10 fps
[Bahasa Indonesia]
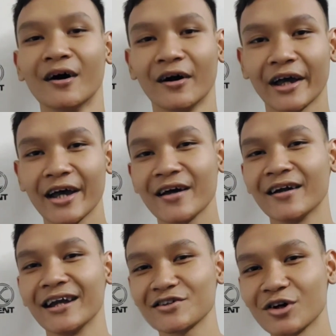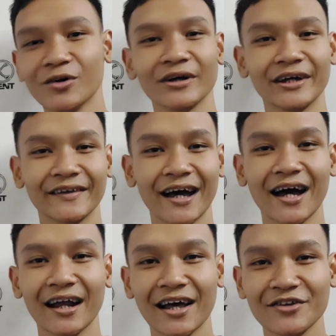Oke, let's go. Kita
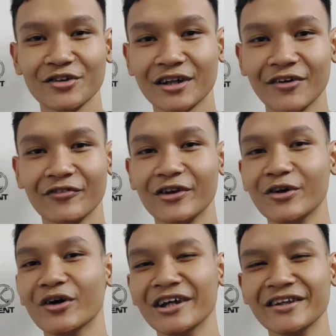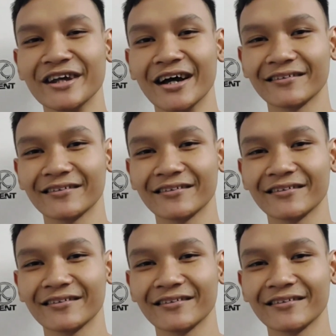lanjut ke video intinya.